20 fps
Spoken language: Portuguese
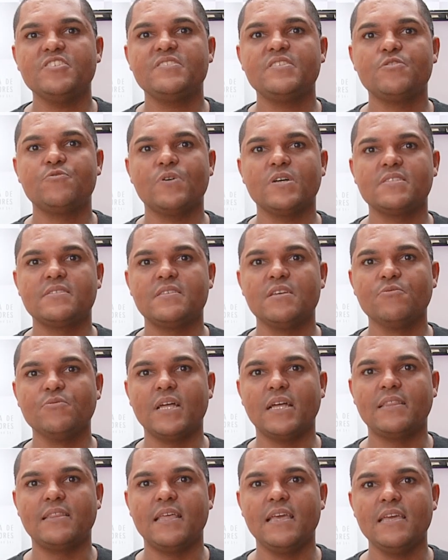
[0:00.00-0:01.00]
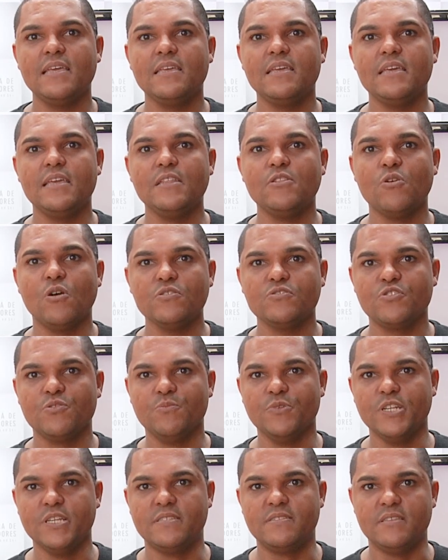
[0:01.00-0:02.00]
a situação da dengue em nosso
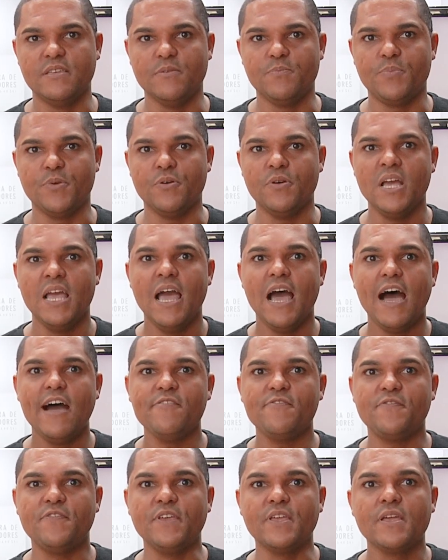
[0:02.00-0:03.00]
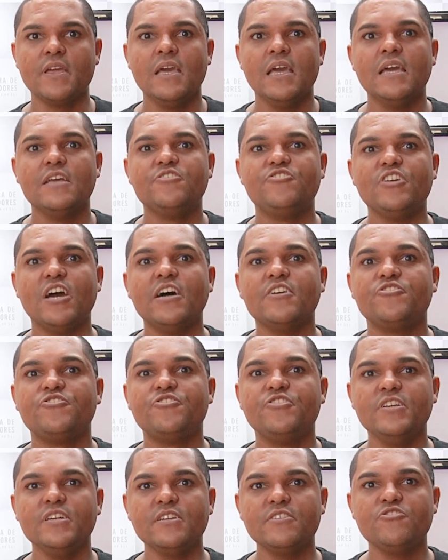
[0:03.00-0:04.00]
município, a fim de
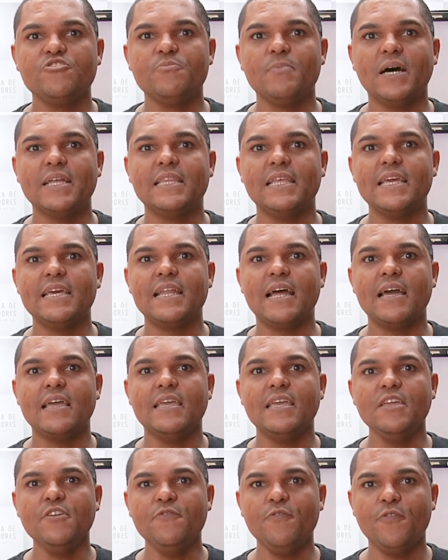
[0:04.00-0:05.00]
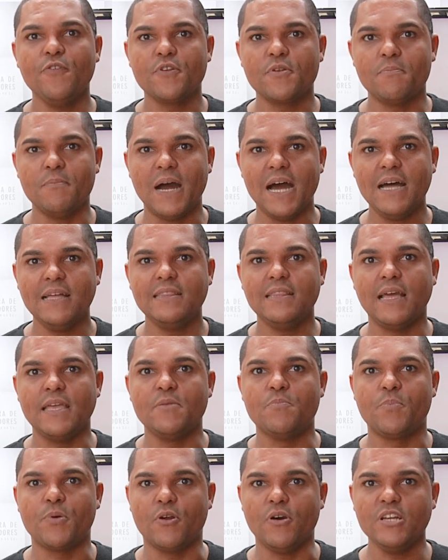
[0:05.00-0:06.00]
agir de maneira informada
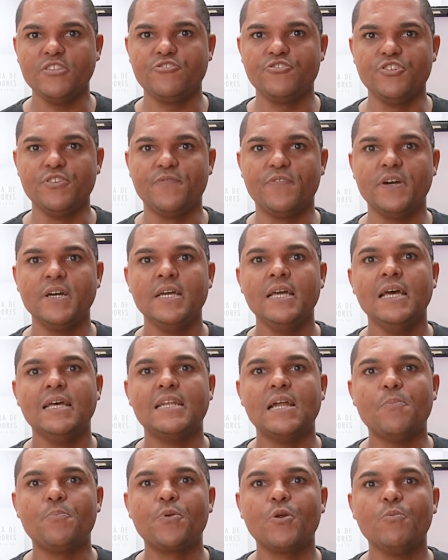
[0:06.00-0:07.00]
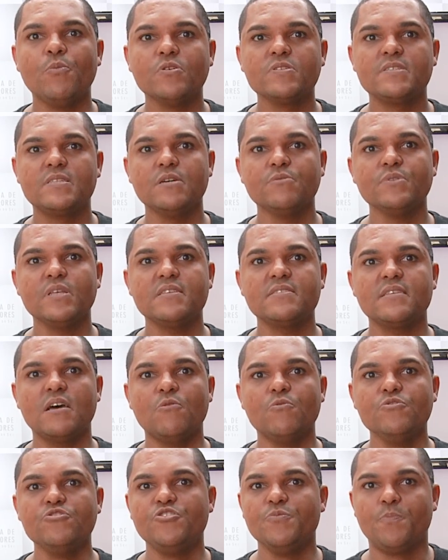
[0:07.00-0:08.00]
e proativa na promoção da
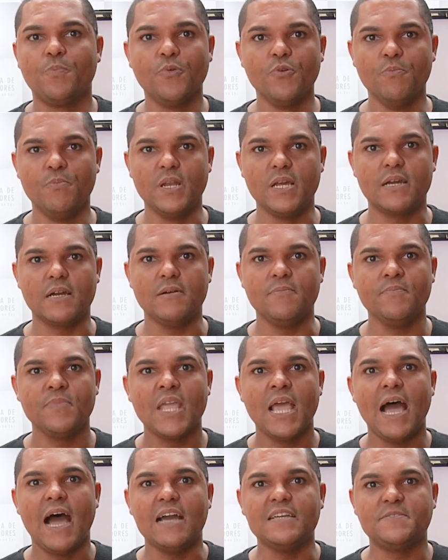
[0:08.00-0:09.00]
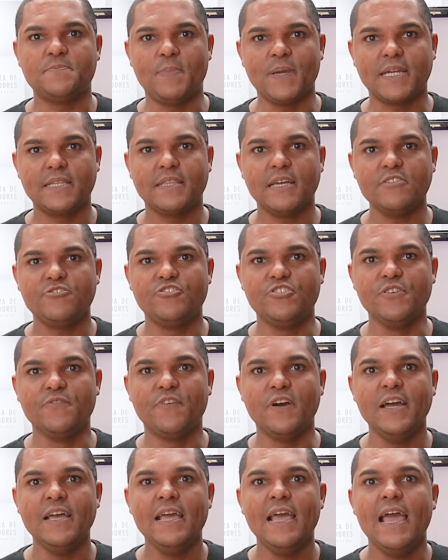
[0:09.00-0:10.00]
saúde pública. A
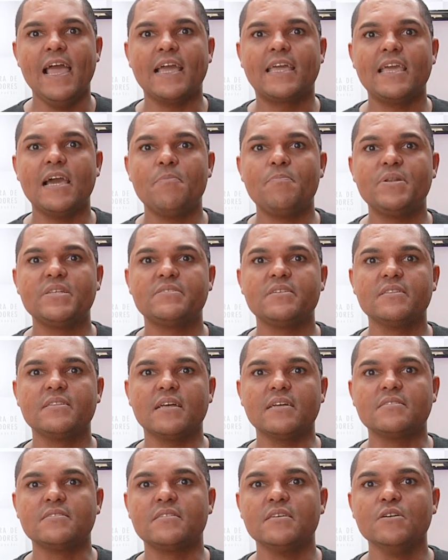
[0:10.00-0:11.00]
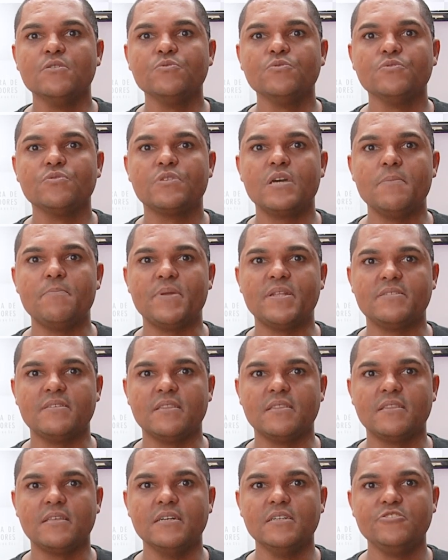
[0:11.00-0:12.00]
expectativa é que a apresentação do
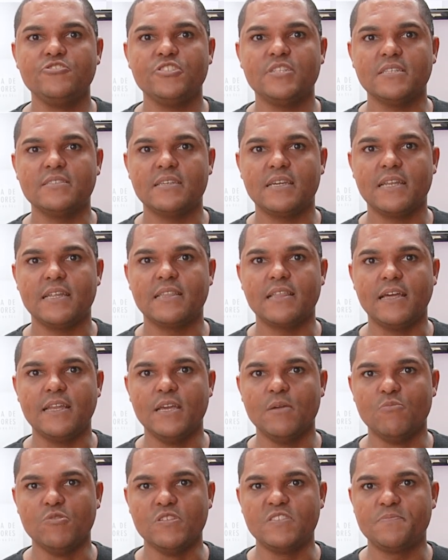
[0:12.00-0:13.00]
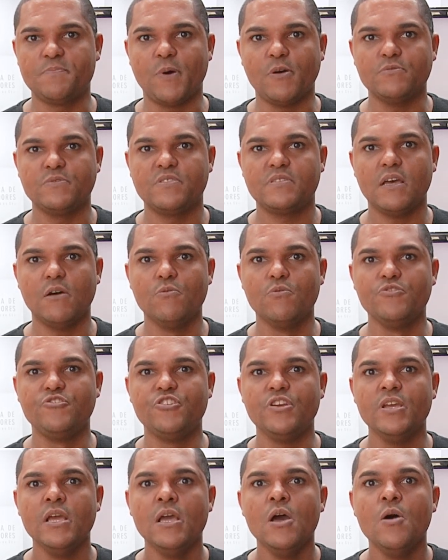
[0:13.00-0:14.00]
representante da Secretaria Municipal de
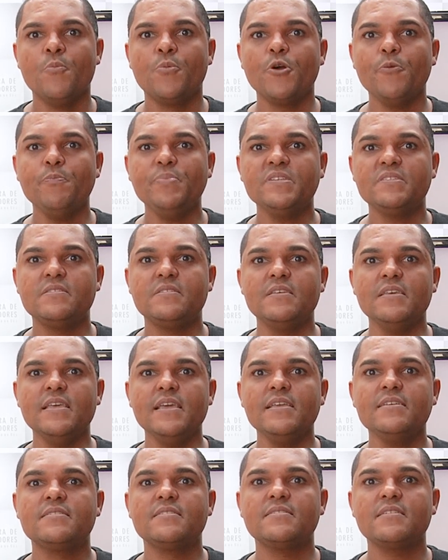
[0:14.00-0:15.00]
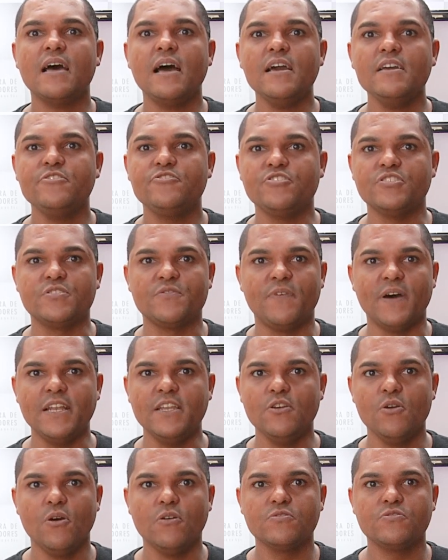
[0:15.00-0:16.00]
Saúde propicie insights
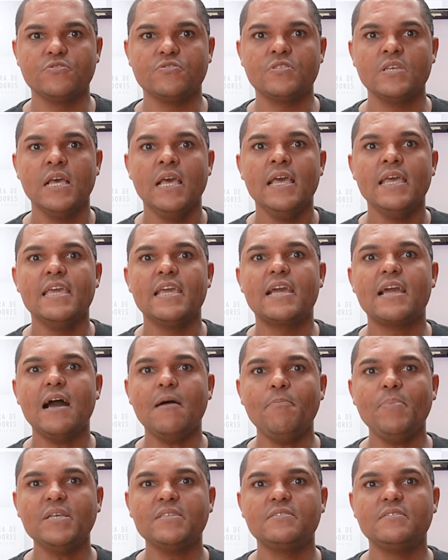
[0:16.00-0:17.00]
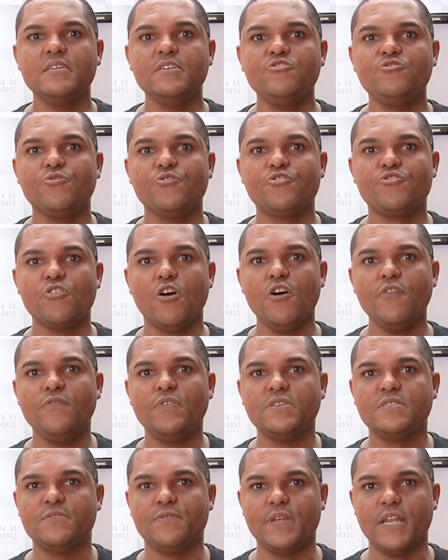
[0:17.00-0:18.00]
valiosos e capacite os
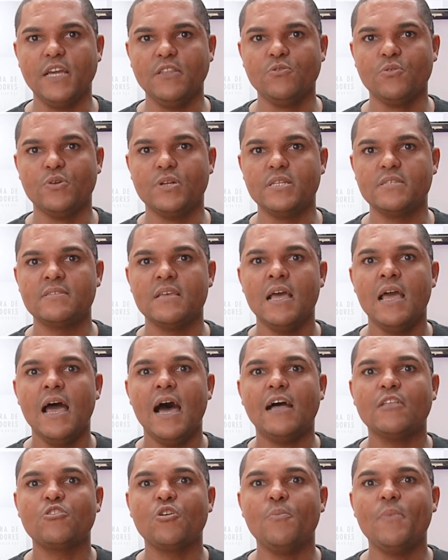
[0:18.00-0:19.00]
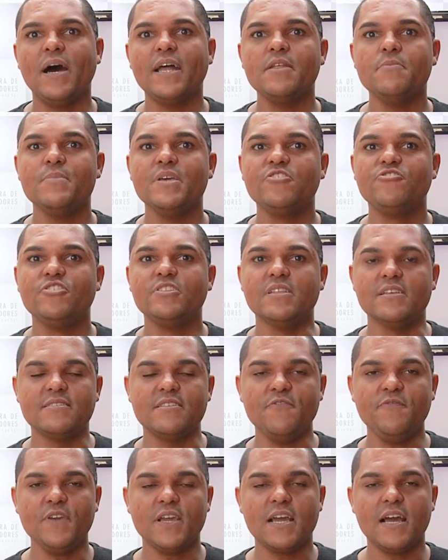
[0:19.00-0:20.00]
jovens vereadores a tomarem medidas
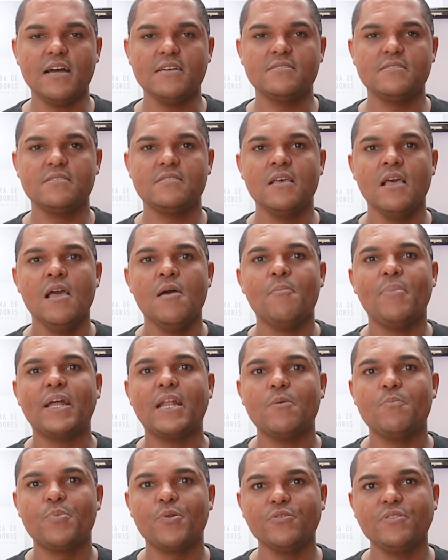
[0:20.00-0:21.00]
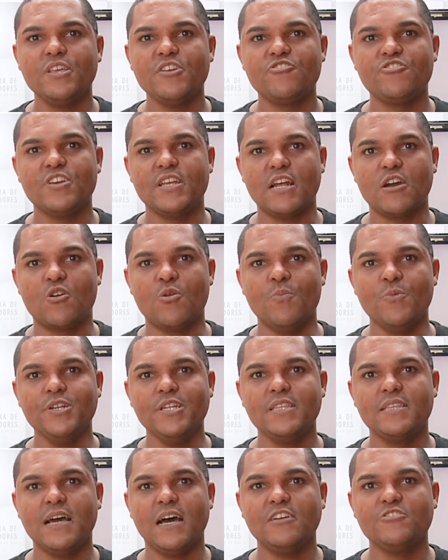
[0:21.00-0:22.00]
eficazes para proteger a
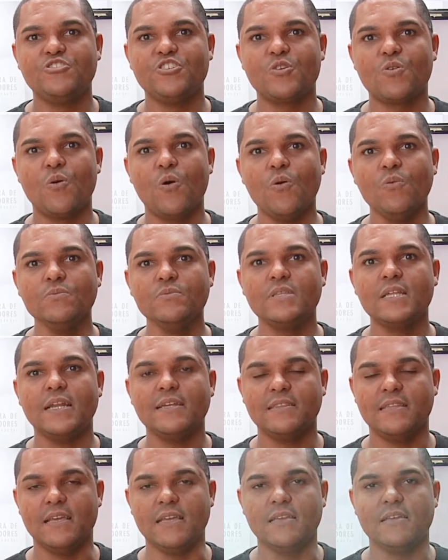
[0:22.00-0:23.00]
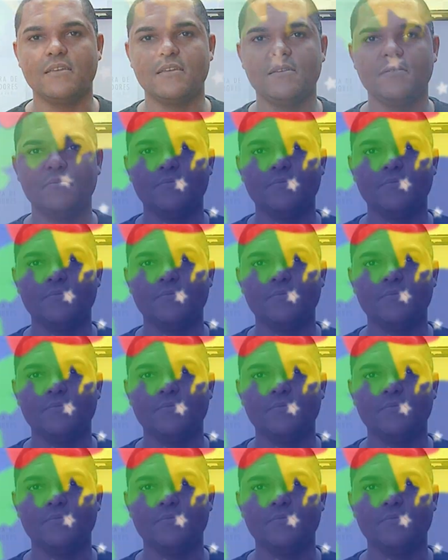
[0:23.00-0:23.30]
comunidade contra a dengue.